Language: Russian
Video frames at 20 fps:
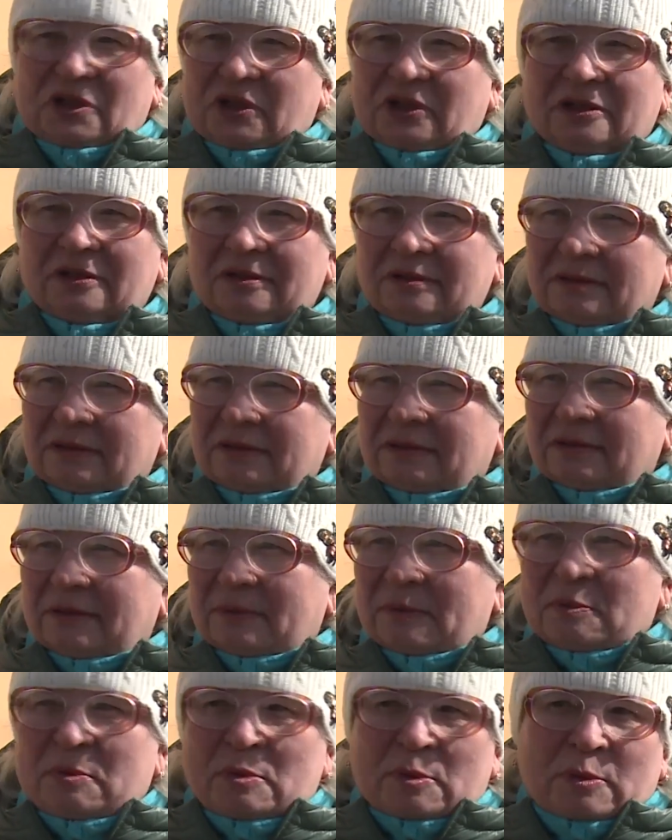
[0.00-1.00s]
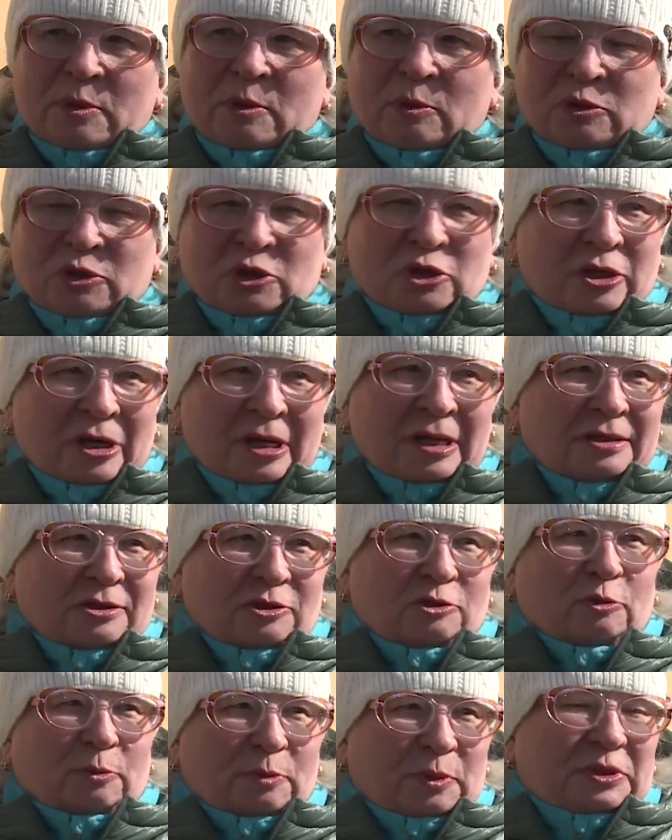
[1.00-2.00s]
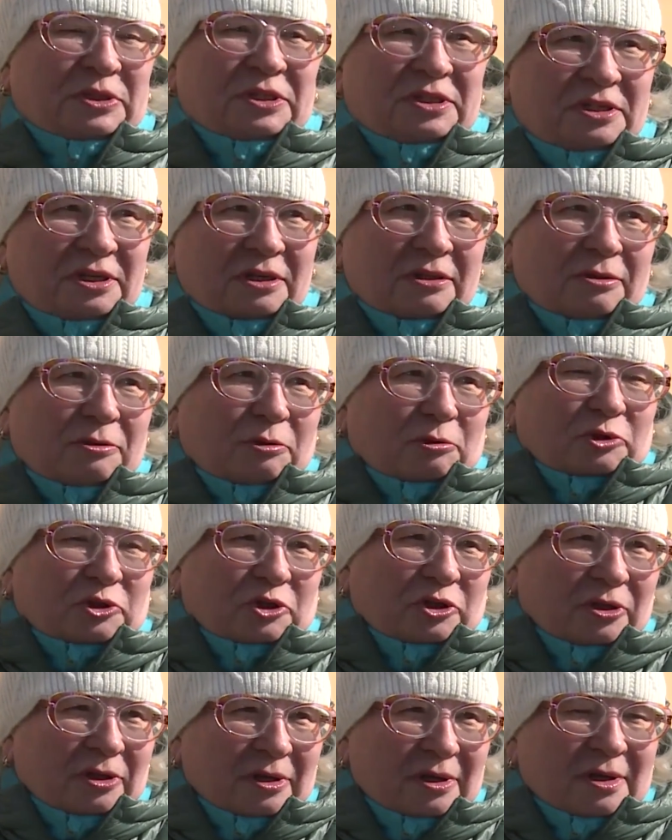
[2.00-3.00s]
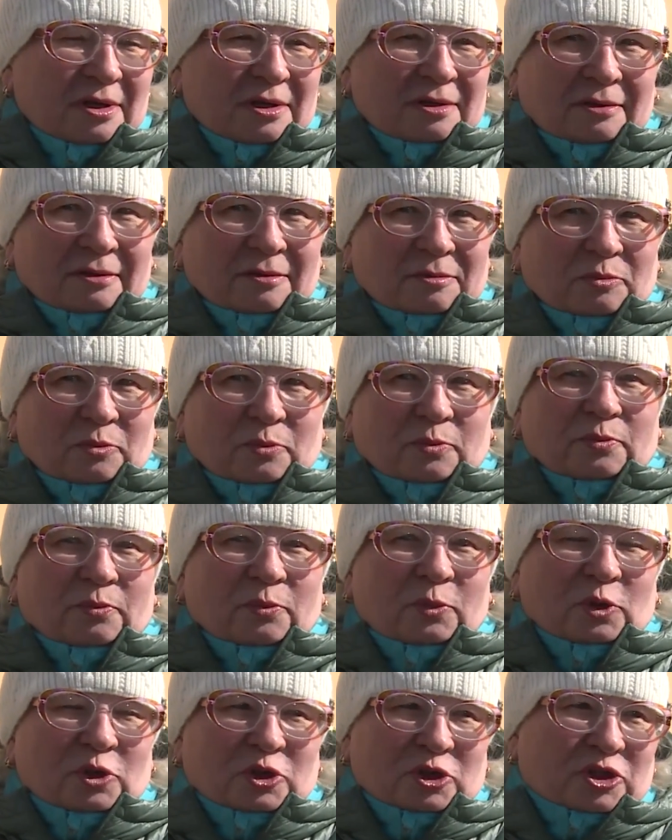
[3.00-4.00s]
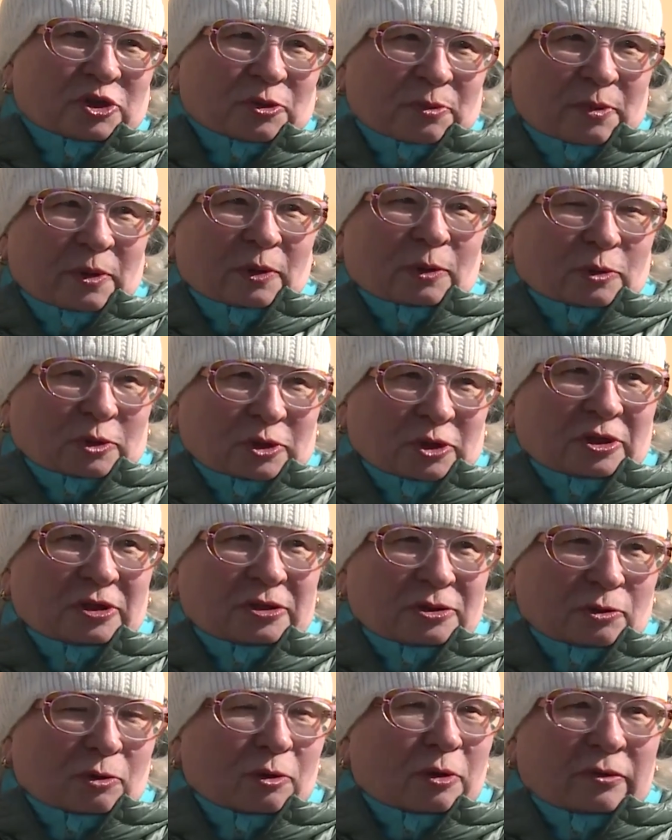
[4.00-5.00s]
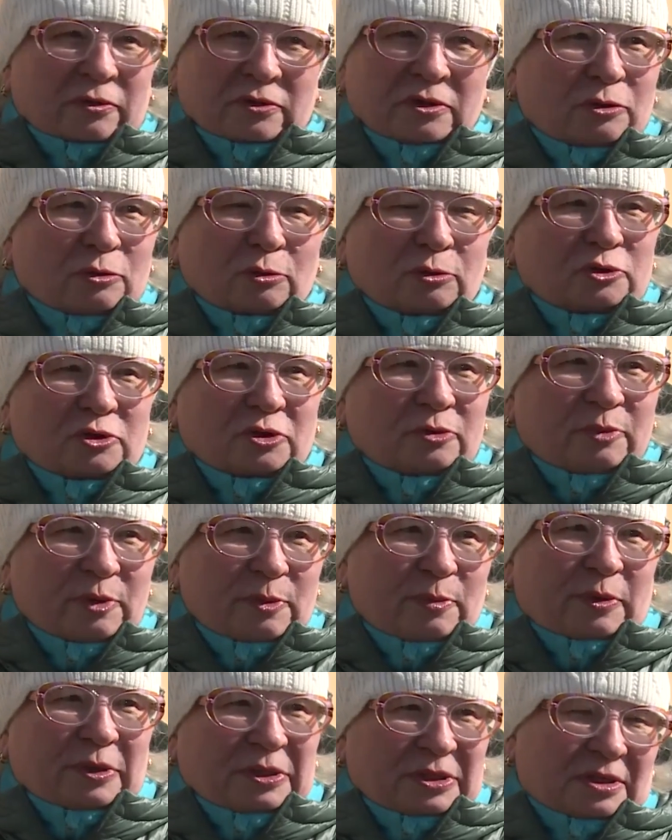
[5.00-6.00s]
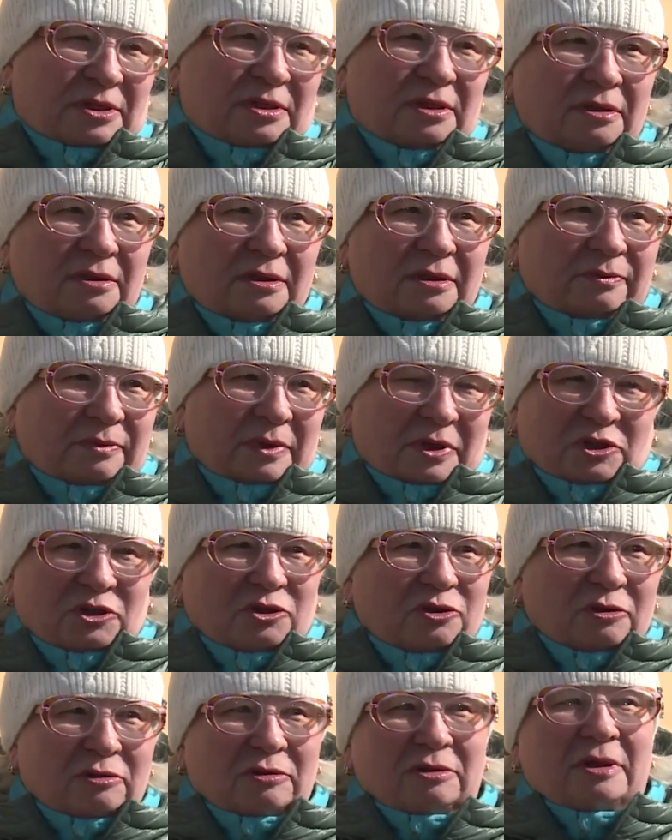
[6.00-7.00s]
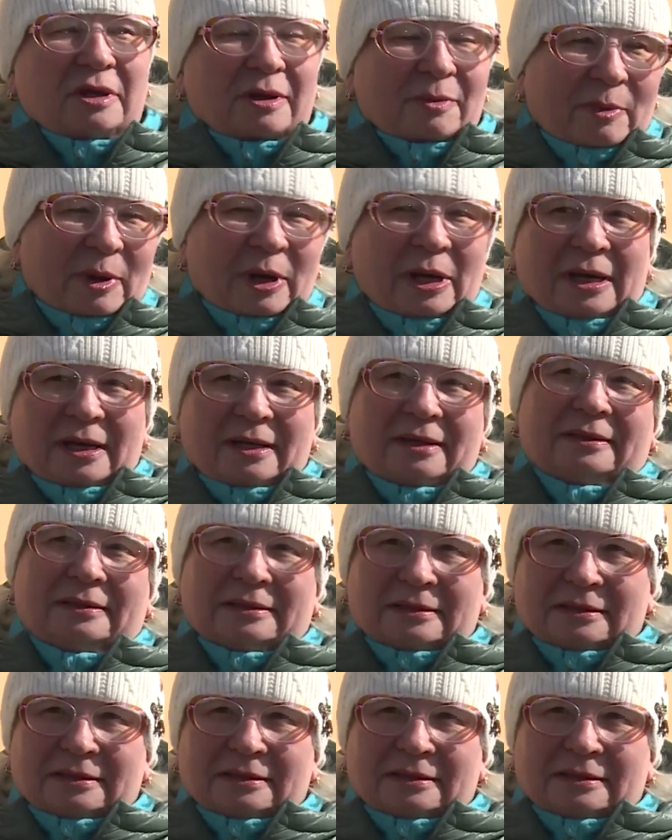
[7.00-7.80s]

Нет. Например, мне очень нравится, что президент должен больше, чем положено сроков, не должен быть президентом. Я считаю, это нормально.